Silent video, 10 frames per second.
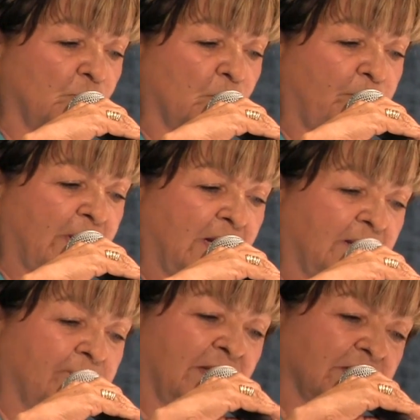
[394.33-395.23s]
como para
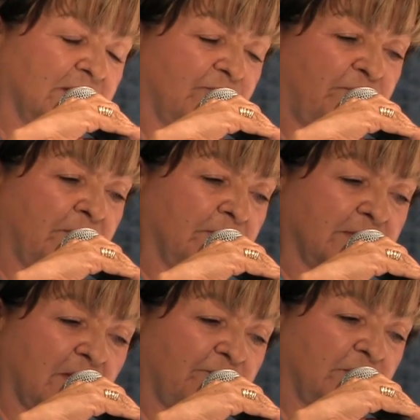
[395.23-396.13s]
las madres de
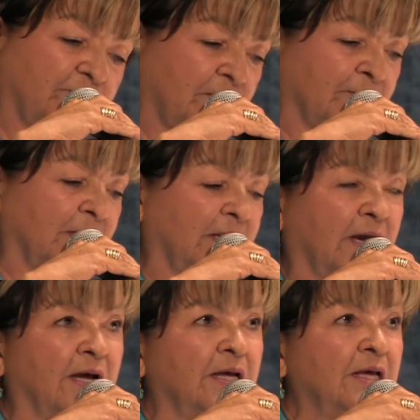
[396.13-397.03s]
jefa de
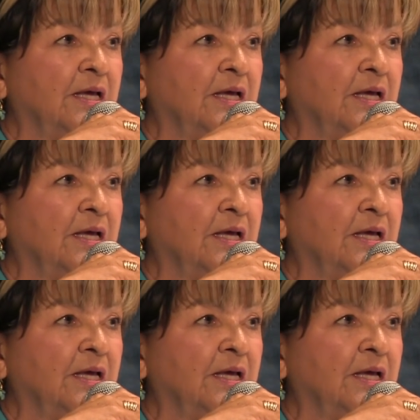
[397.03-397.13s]
familia.